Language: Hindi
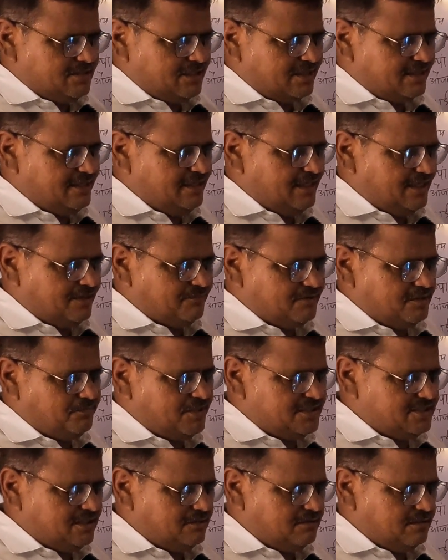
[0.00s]
ताकि आपके
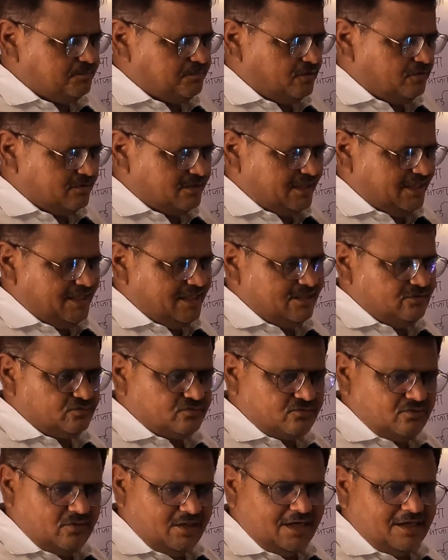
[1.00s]
पास जब रिपोर्ट आए
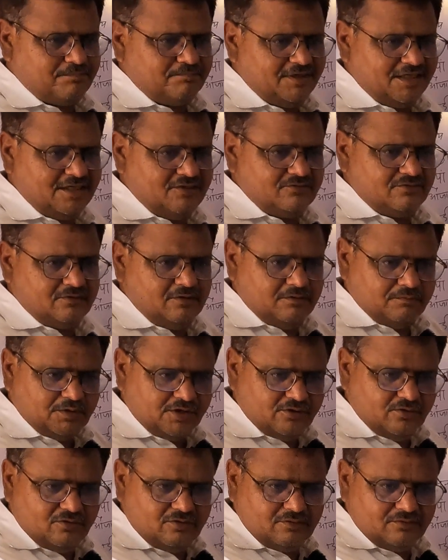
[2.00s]
उसको आप मतलब तो
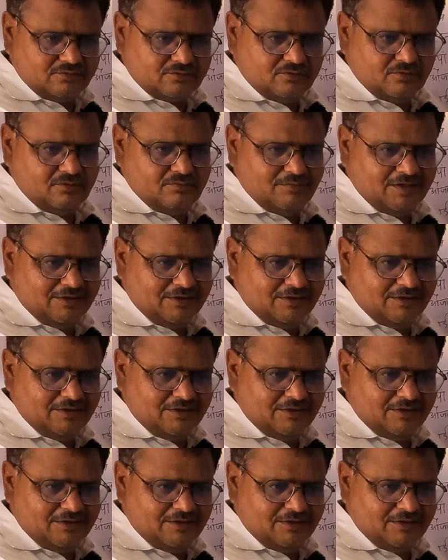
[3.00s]
पढ़ो तो